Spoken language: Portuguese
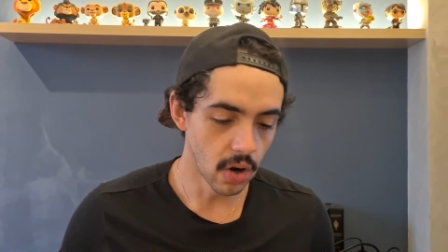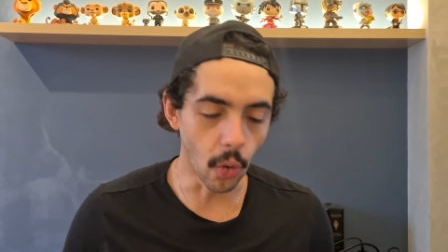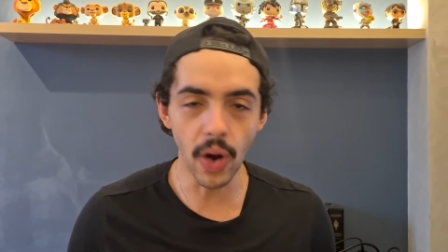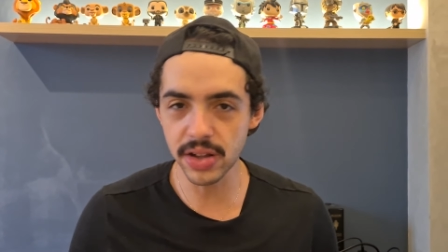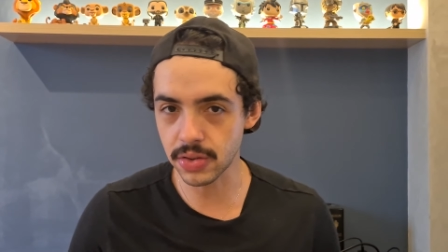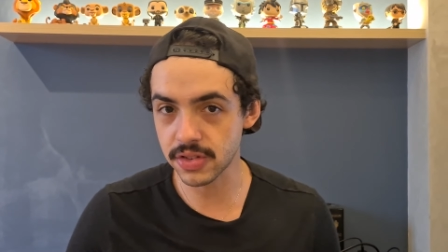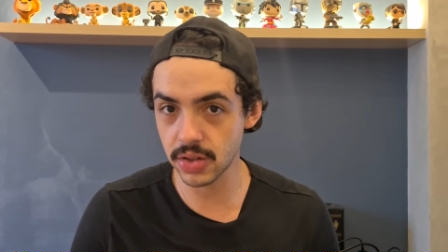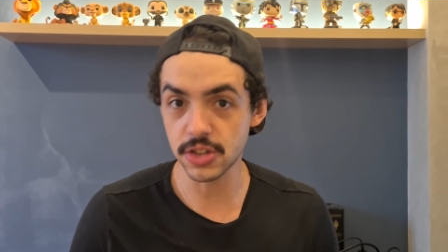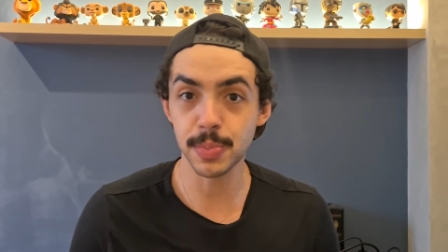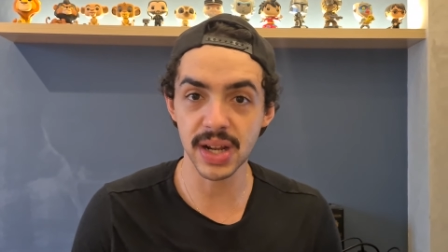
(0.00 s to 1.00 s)
O Anton
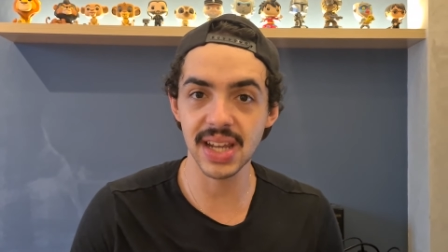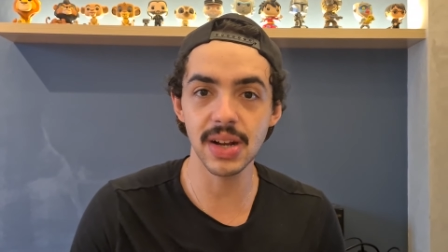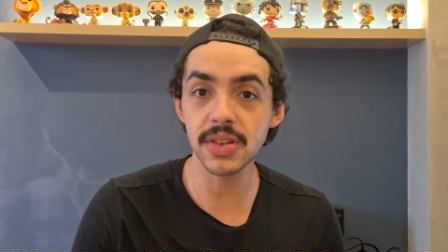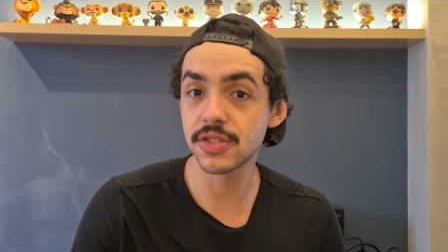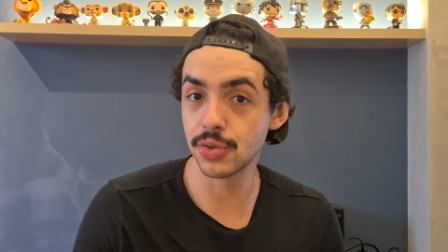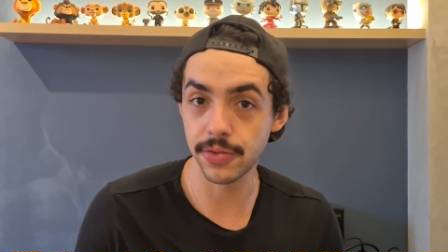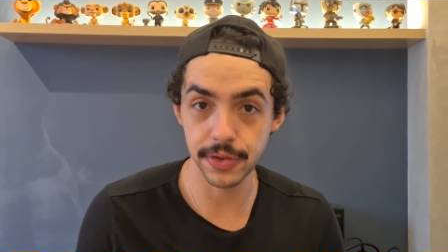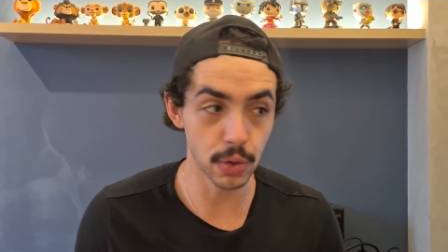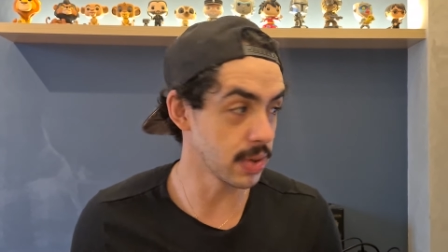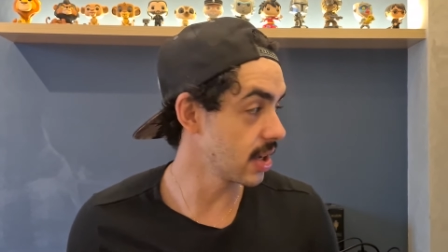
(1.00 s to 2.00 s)
Sigurd, para quem não assistiu o
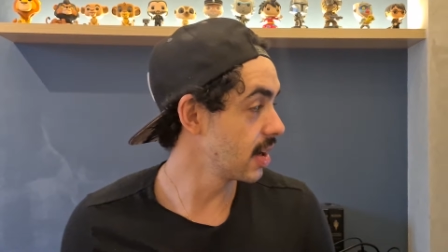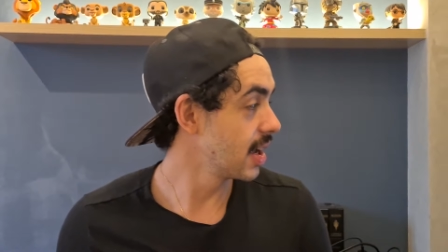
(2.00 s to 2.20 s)
filme,